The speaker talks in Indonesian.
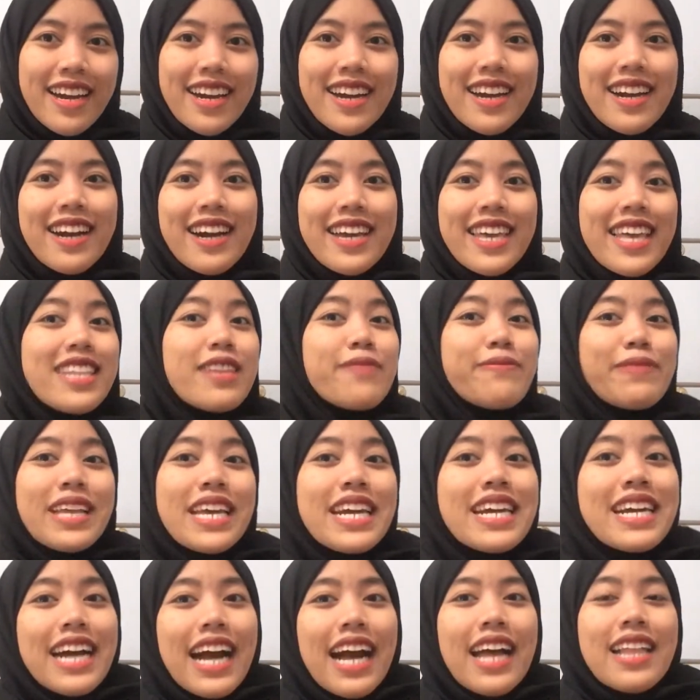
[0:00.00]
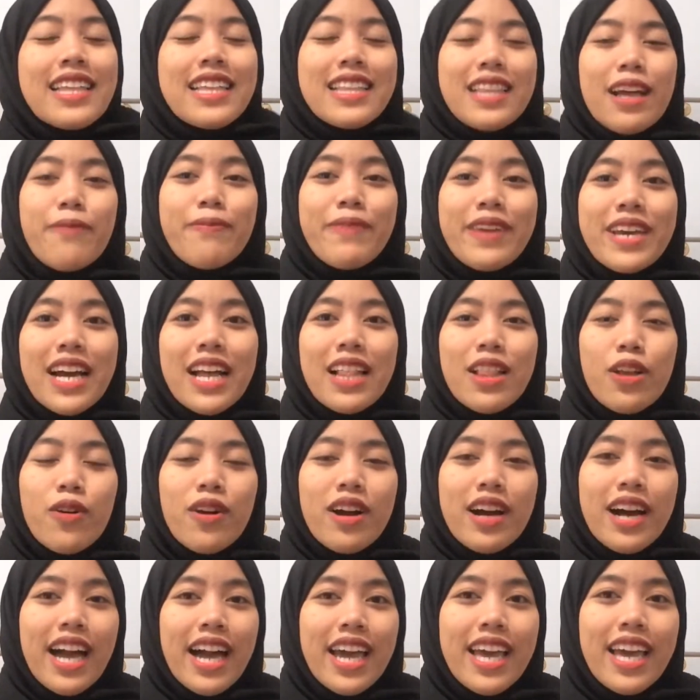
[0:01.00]
uh, ya diberikan tetapi
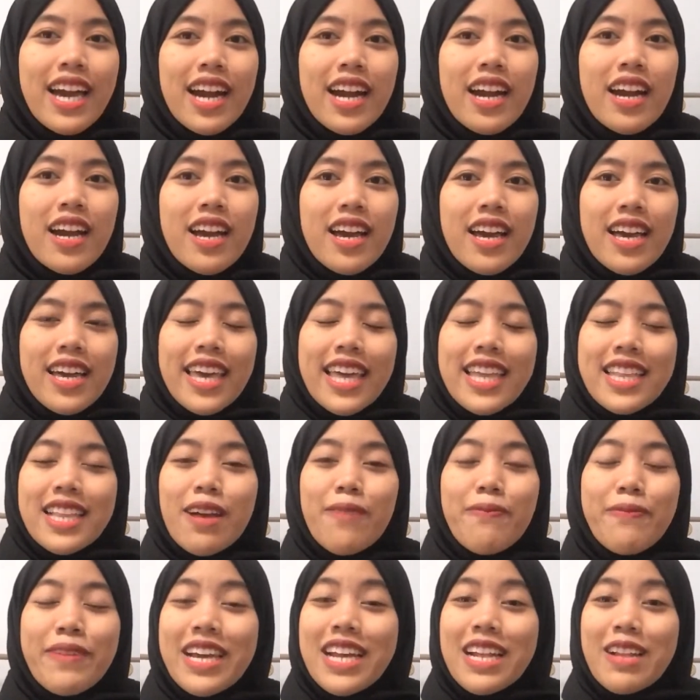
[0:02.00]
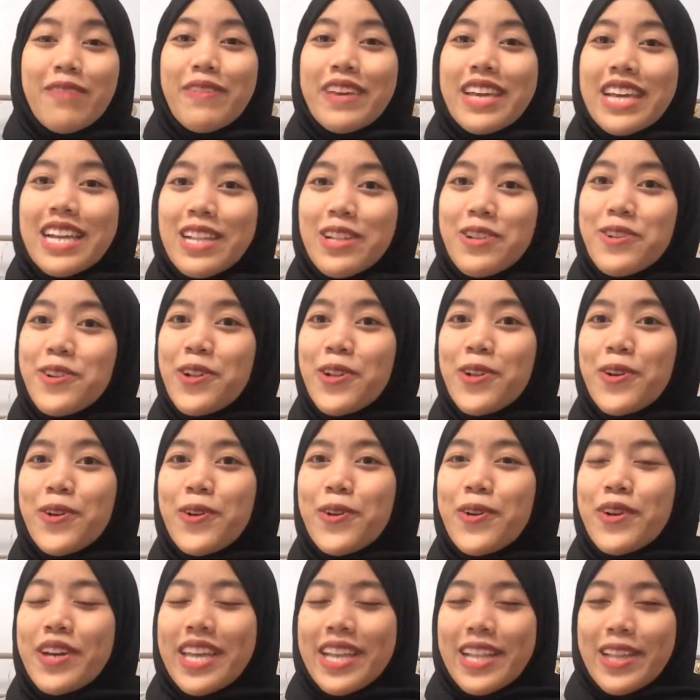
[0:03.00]
kalau enggak ya kita pikir-pikir
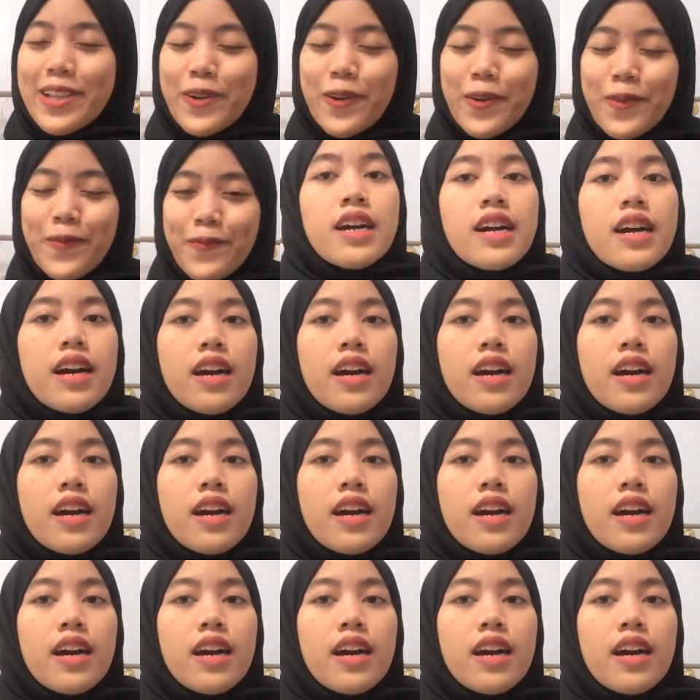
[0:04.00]
dulu gitu